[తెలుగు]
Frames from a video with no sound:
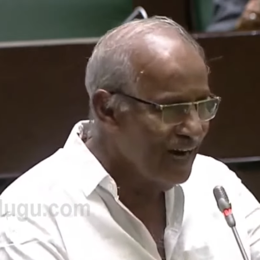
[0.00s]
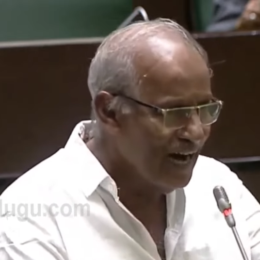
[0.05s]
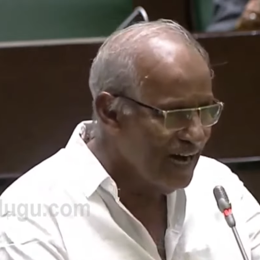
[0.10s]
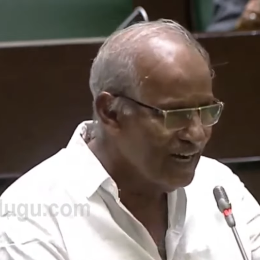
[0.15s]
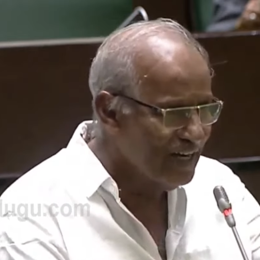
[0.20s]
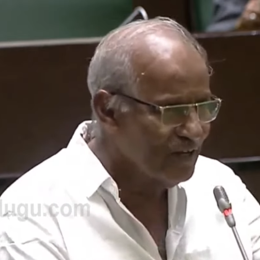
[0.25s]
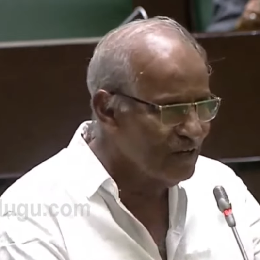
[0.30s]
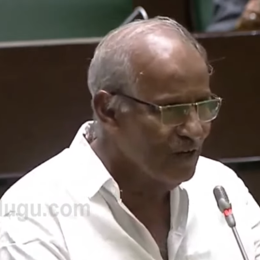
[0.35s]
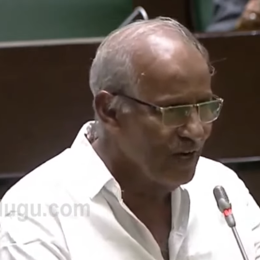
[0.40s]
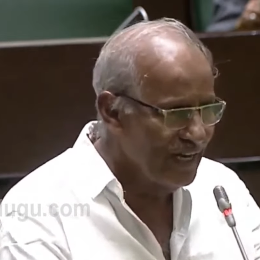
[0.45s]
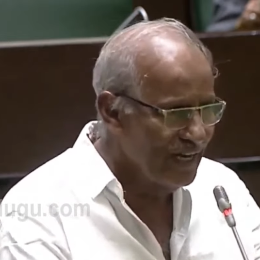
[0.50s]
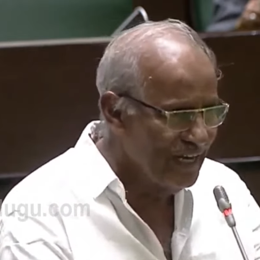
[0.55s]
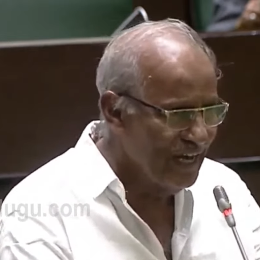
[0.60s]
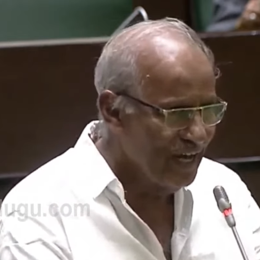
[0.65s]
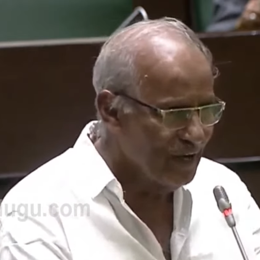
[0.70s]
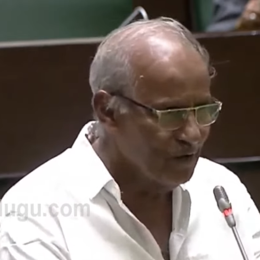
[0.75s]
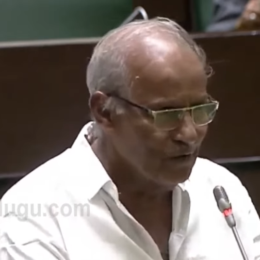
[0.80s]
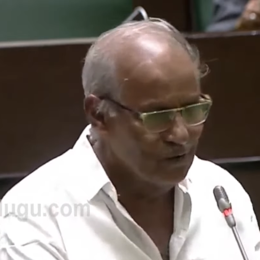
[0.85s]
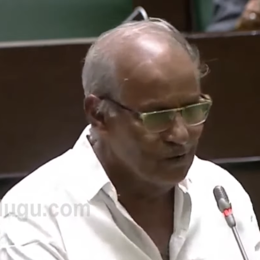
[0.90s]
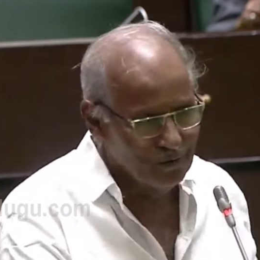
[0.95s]

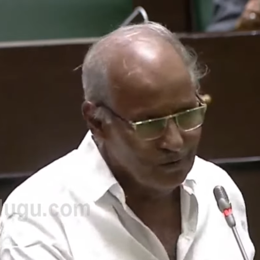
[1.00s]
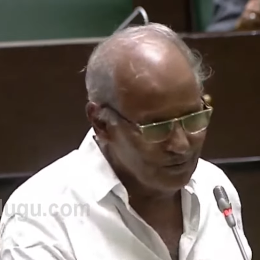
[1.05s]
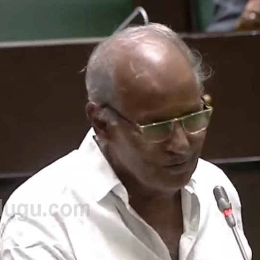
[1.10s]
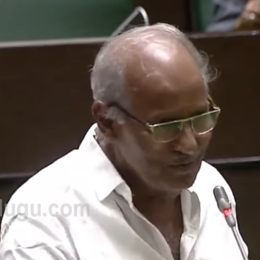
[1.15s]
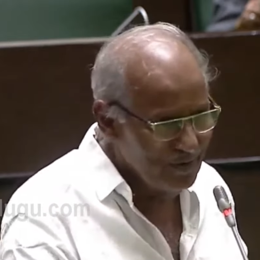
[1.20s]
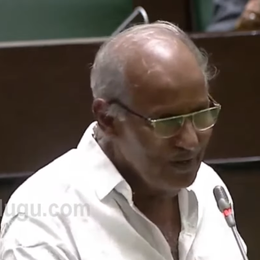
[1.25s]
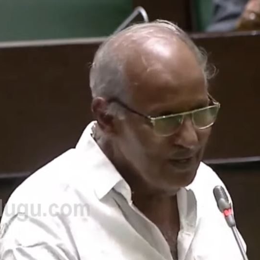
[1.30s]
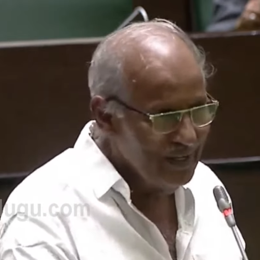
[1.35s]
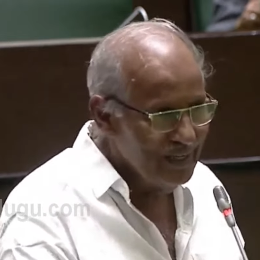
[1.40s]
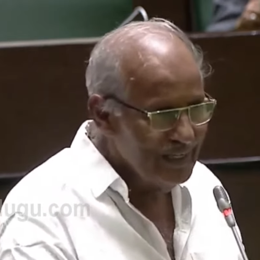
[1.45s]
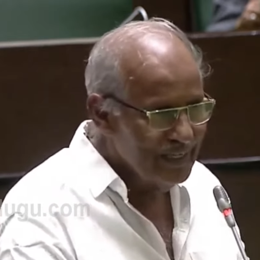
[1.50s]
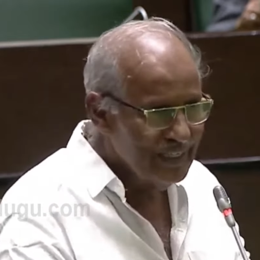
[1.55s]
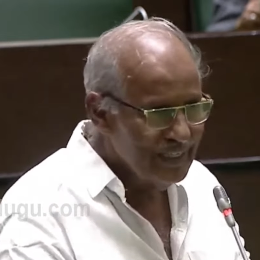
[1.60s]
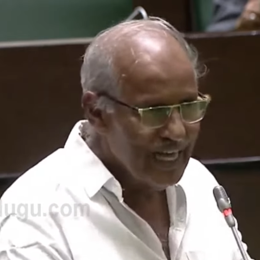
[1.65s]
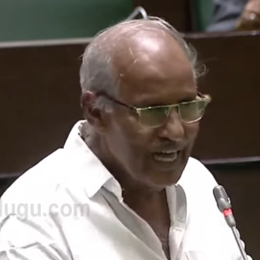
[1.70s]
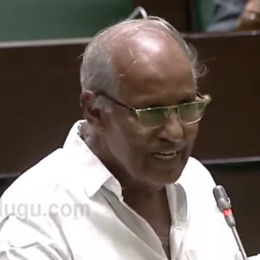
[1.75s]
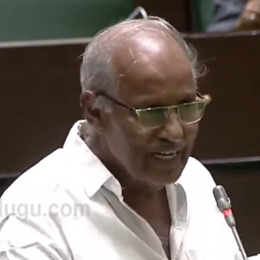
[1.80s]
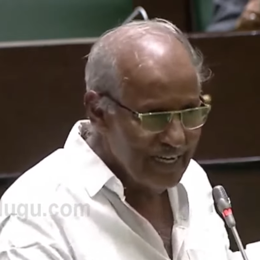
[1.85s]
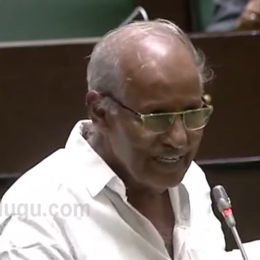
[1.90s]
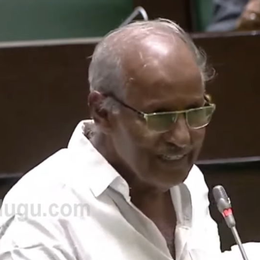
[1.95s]
కారకులయ్యారు
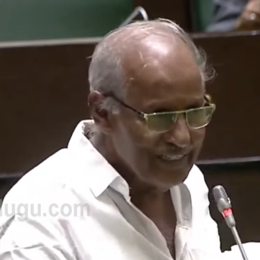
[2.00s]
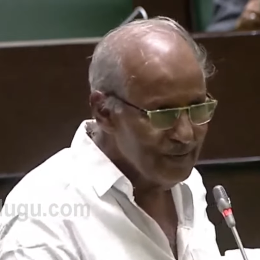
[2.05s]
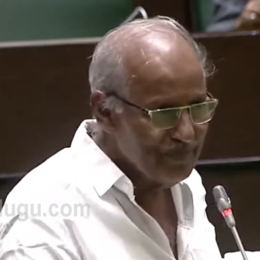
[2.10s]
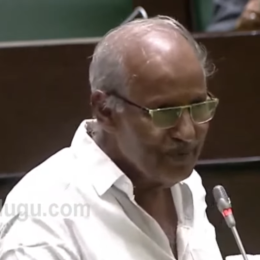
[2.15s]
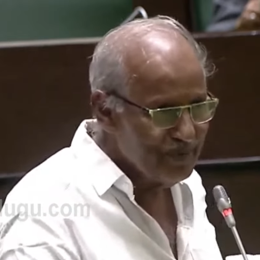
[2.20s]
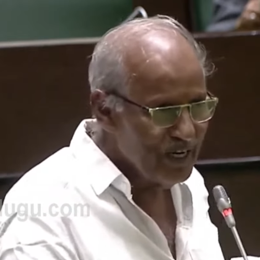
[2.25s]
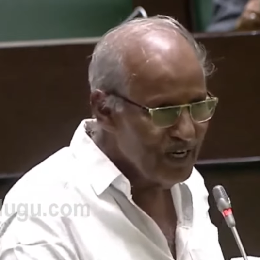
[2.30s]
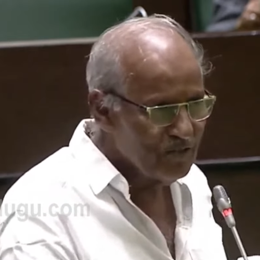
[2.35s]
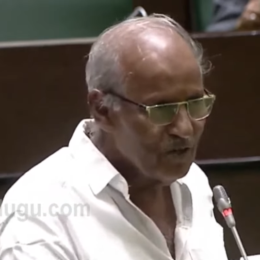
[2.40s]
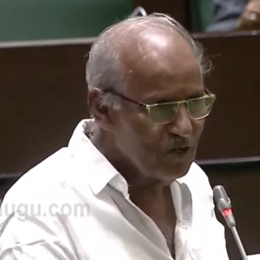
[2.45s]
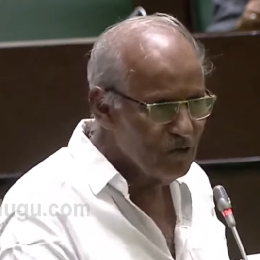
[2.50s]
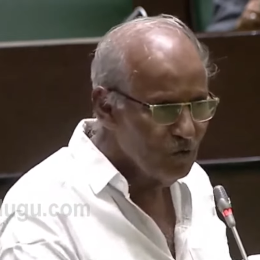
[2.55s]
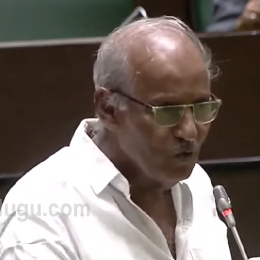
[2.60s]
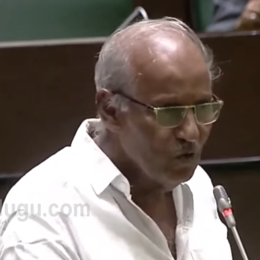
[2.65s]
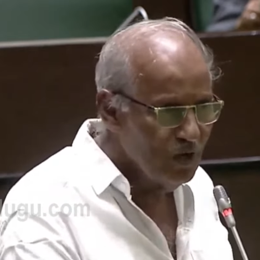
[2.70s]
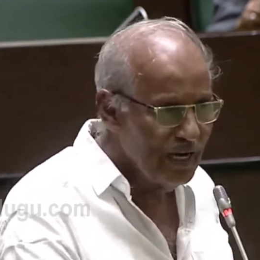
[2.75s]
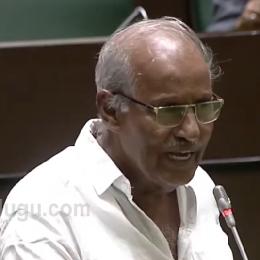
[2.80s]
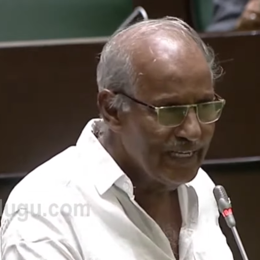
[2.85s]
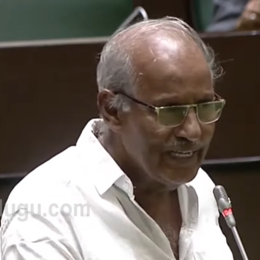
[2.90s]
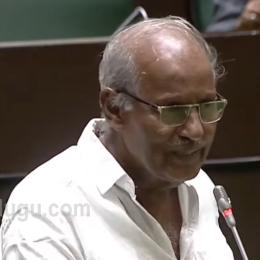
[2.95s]
ఇందాక నేను చెప్పినటువంటి
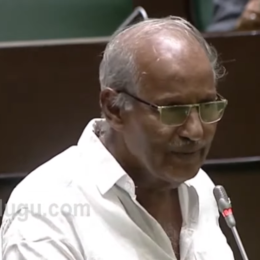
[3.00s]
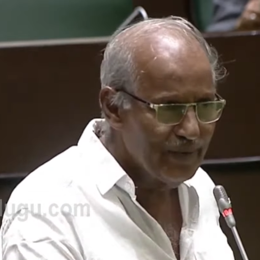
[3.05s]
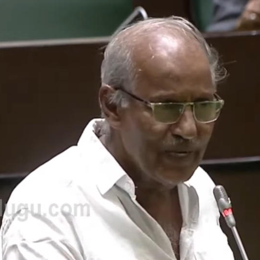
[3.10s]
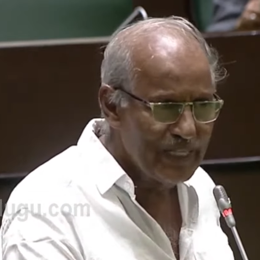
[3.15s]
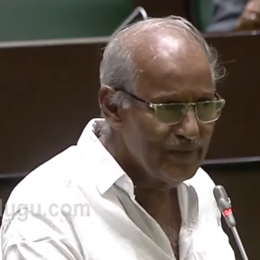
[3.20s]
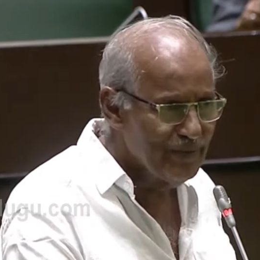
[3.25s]
ఊళ్ళో అయితే